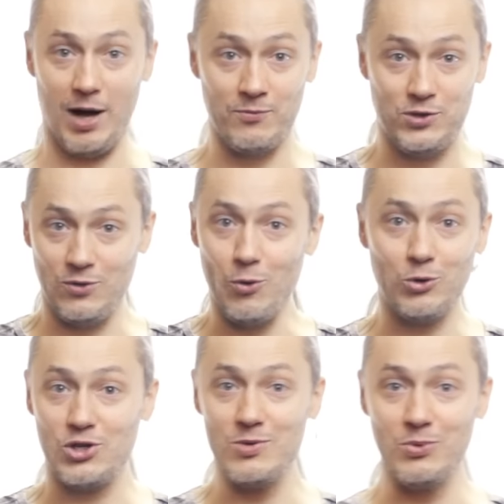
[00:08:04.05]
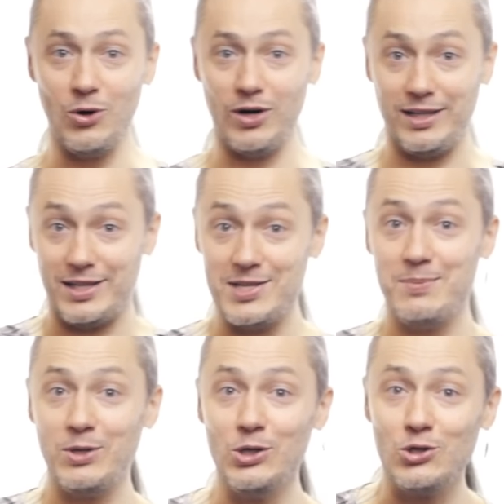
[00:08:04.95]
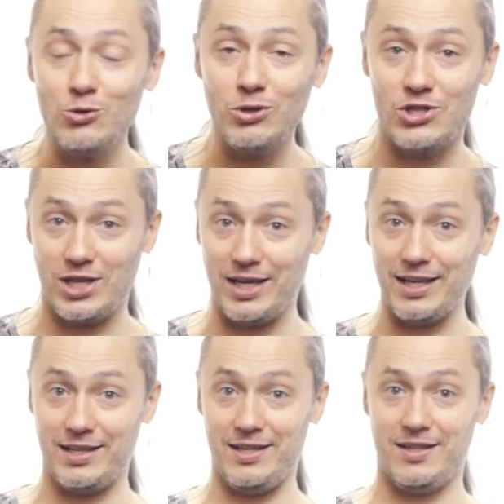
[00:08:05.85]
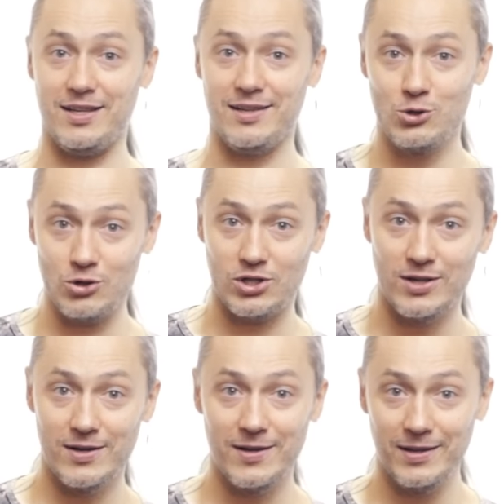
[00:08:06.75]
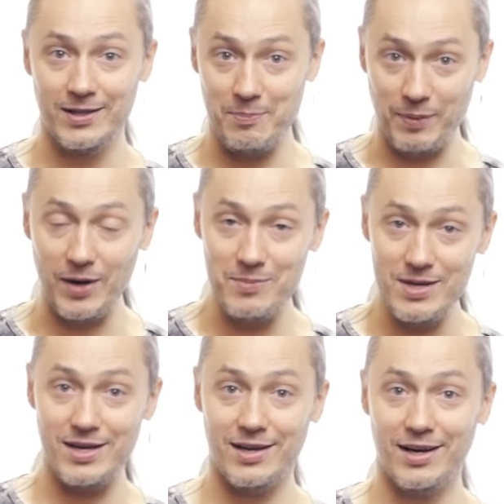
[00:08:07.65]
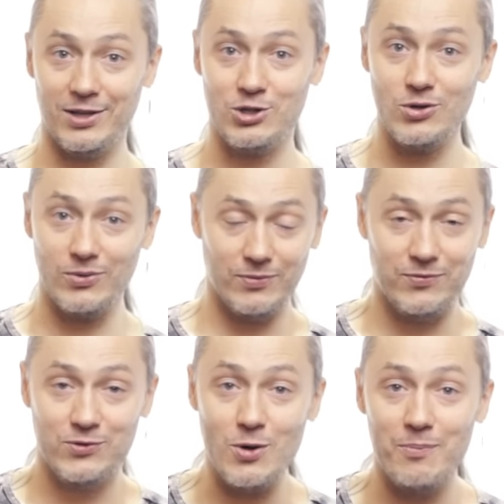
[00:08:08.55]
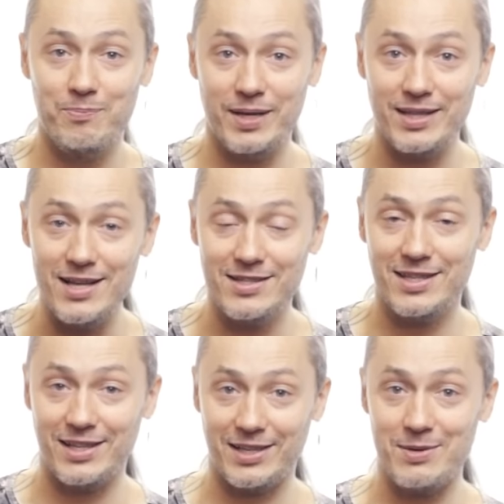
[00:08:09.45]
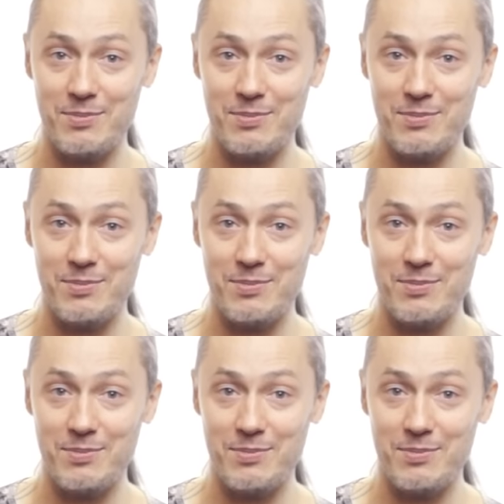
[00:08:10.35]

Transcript: Там всего очень много, это не милые шуточки какие-то. Ксюш, ты пойми, о а чем, в чем претензия это к